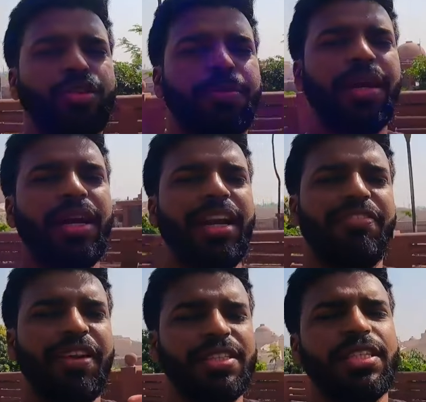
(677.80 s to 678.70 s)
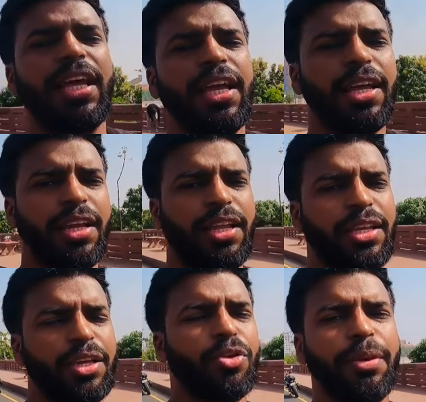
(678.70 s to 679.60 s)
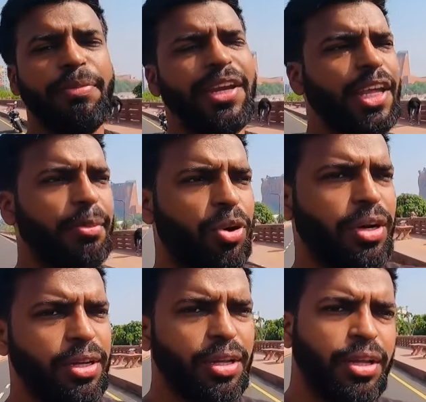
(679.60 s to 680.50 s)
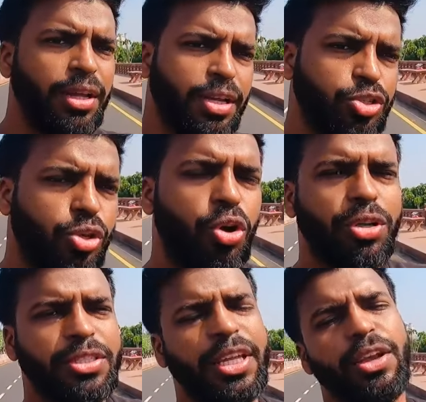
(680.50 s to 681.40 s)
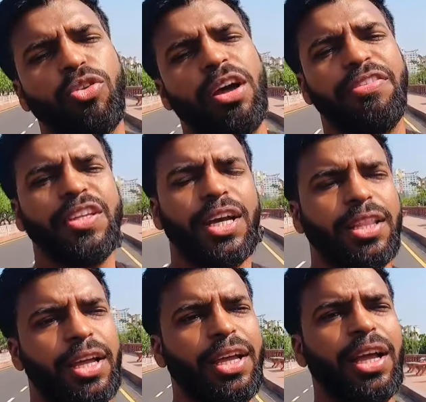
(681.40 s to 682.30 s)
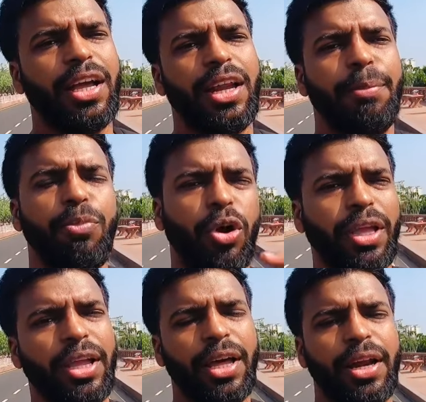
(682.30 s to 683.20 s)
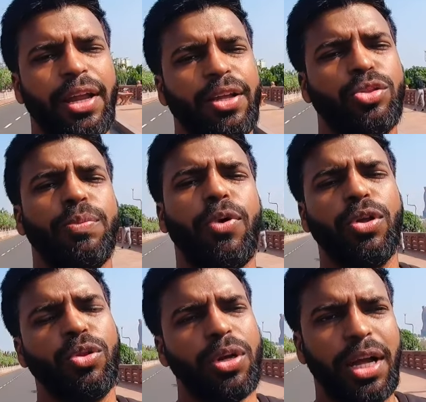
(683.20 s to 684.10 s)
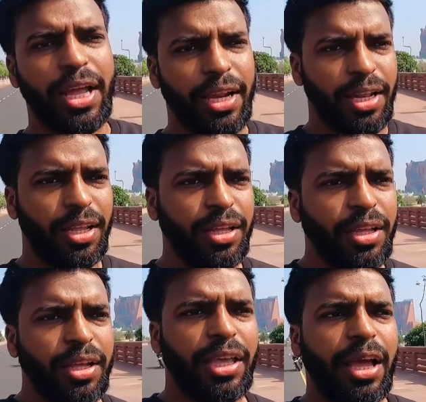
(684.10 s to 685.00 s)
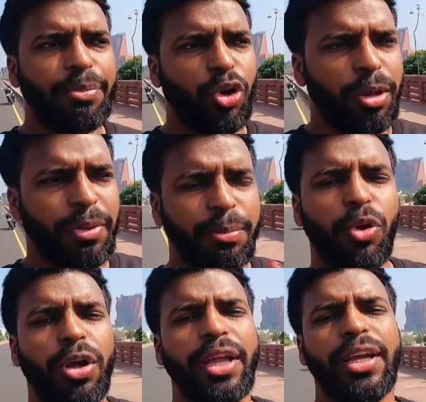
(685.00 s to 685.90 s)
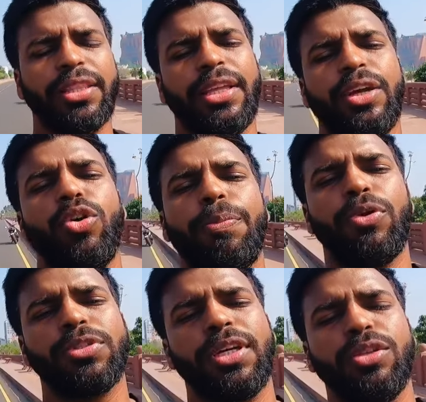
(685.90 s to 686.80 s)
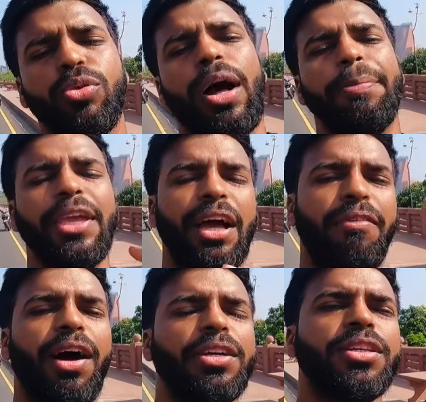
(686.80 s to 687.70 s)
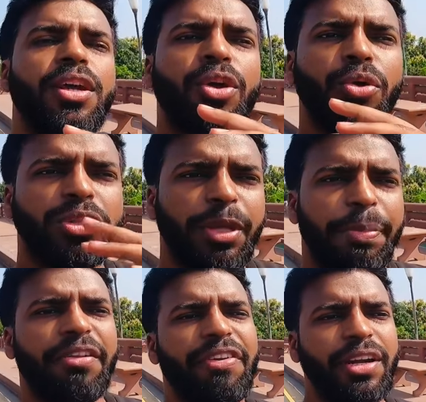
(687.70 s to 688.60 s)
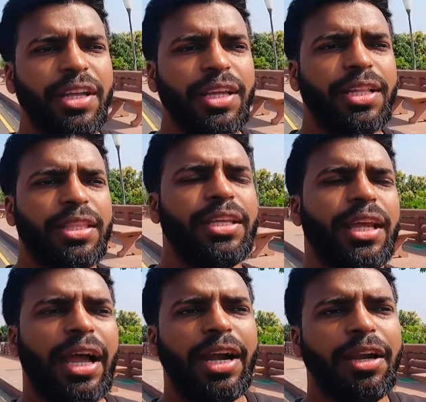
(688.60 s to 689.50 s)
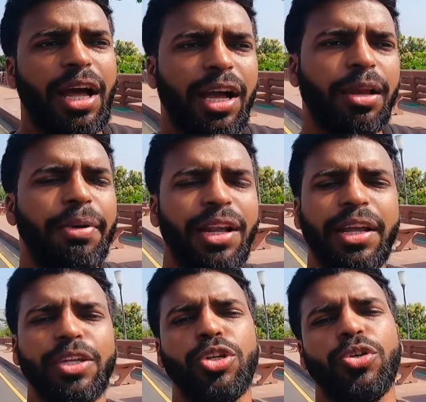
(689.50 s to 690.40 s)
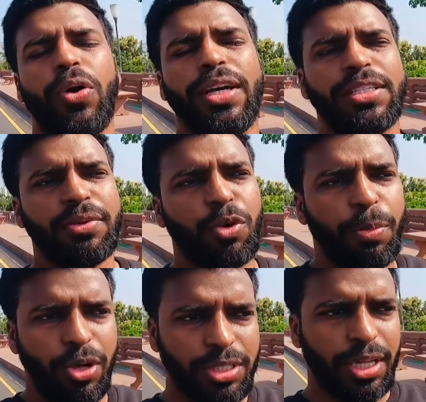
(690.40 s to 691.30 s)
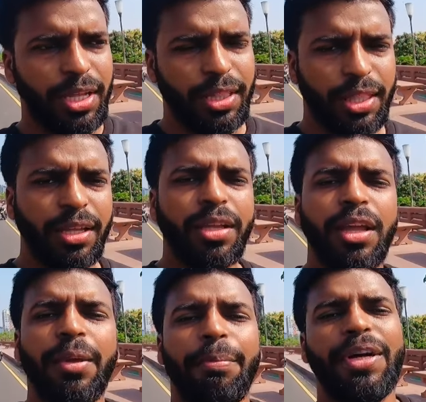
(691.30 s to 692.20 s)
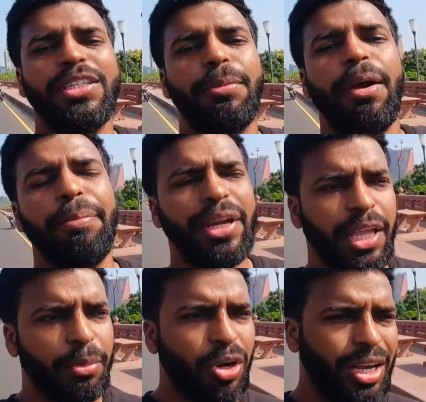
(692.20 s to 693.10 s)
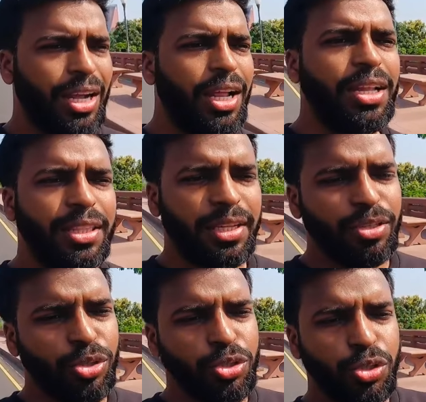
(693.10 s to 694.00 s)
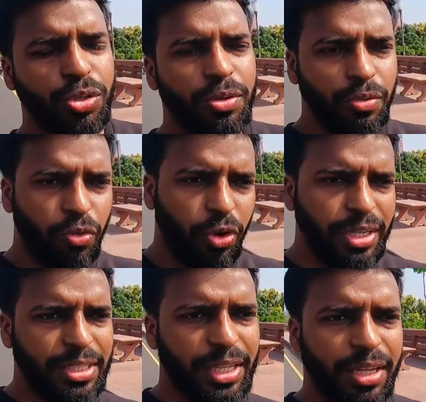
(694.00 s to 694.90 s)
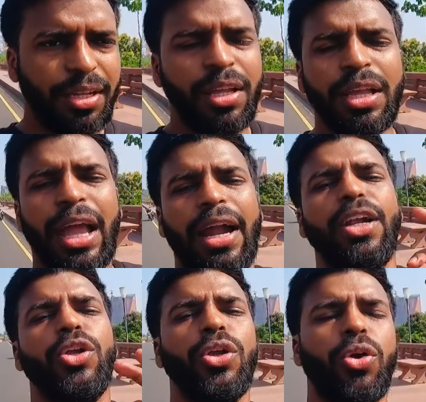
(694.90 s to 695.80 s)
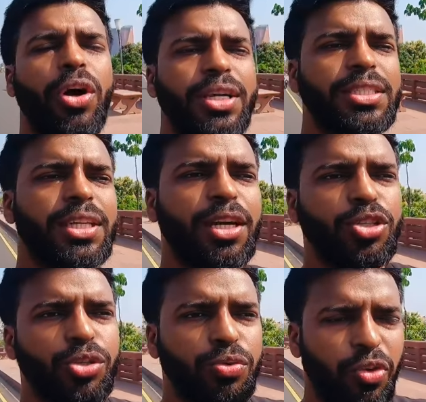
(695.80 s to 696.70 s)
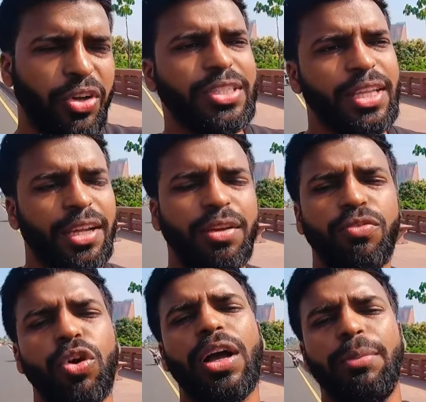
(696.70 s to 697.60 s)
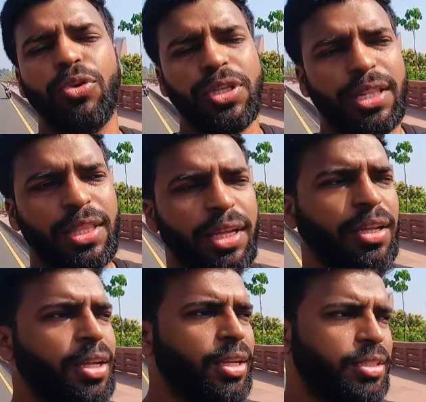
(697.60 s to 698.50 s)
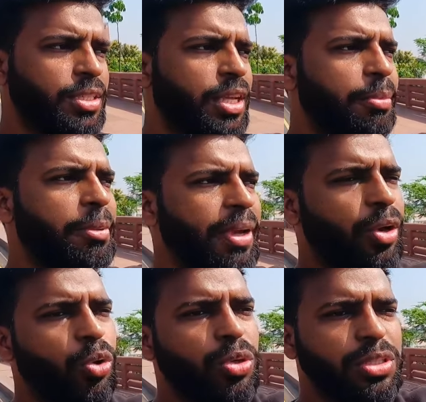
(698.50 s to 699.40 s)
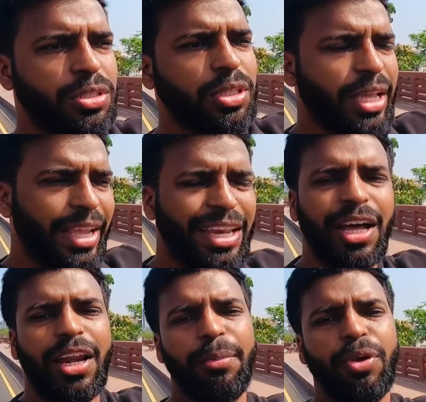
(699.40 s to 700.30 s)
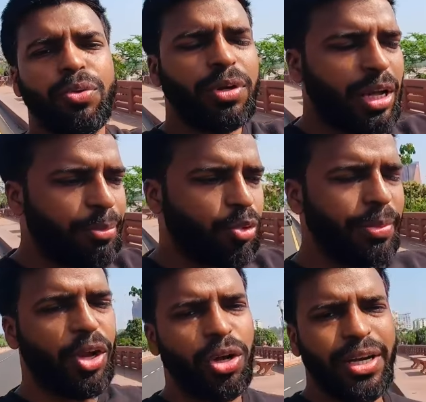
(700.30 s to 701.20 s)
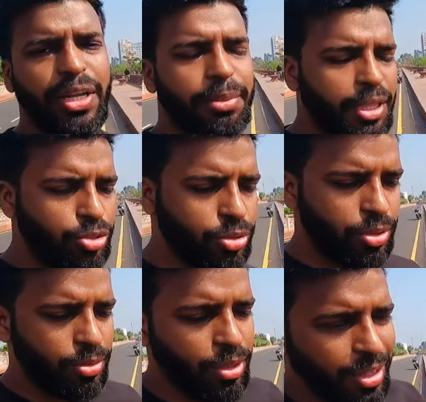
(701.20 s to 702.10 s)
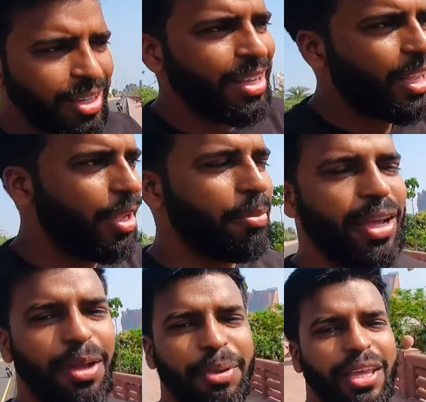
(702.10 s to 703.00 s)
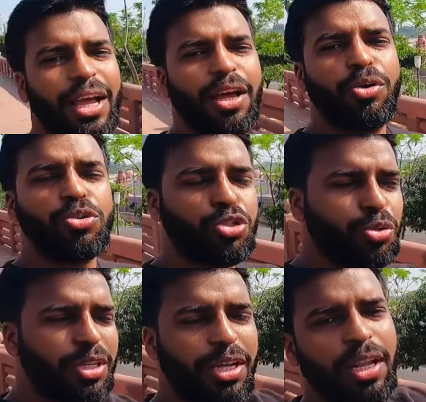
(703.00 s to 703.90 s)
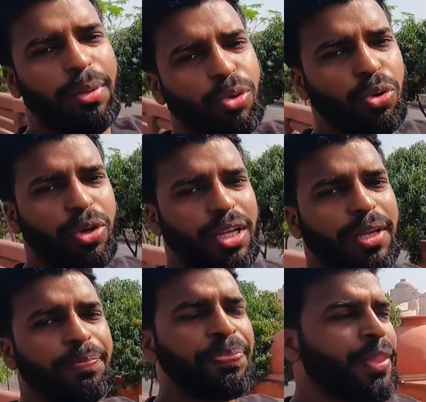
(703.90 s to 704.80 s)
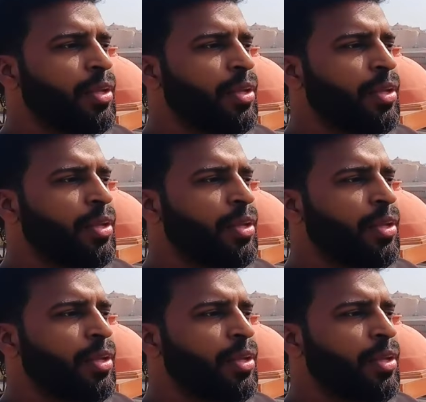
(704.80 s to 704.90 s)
उसमें डिफरेंस है या नहीं है क्योंकि मीडिया मोड कि जो कॉस्टिंग है वो काफ़ी ज़्यादा है अगर आप ब्लॉगिंग कर रहे हैं तो बहुत लोग का कहना है कि आप नॉर्मल ब्लॉगिंग करते हैं गोप्रो से तो आपकी आवाज़ उतनी परफेक्ट नहीं आती है एंड अगल बगल के जो नॉइज़ हैं वो बहुत ज़्यादा आते हैं बट जब आप मीडिया अमाउंट लगा लेते हैं तो जो वॉइस है एंड नॉइज़ का जो वॉइस है वो कम हो जाता है जैसा अभी मैं रोड के किनारे में हूँ आपको मैं ऑलरेडी बता चुका हूँ कि मैं अभी आया हूँ शूट करने आप लोगों के लिए